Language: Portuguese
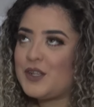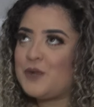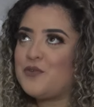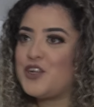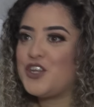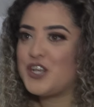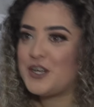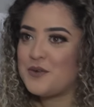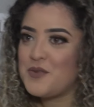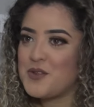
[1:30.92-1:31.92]
tenho 20
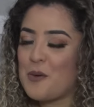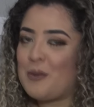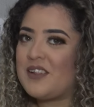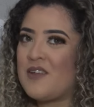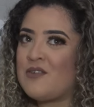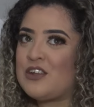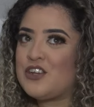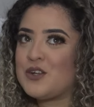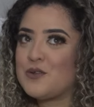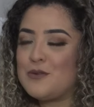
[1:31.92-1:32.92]
anos, completei
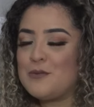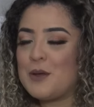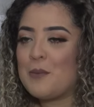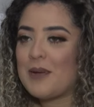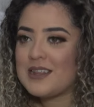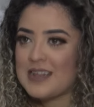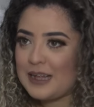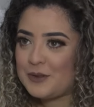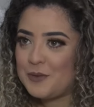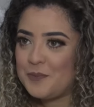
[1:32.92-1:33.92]
20 anos domingo
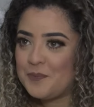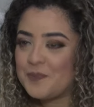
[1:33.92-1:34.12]
passado.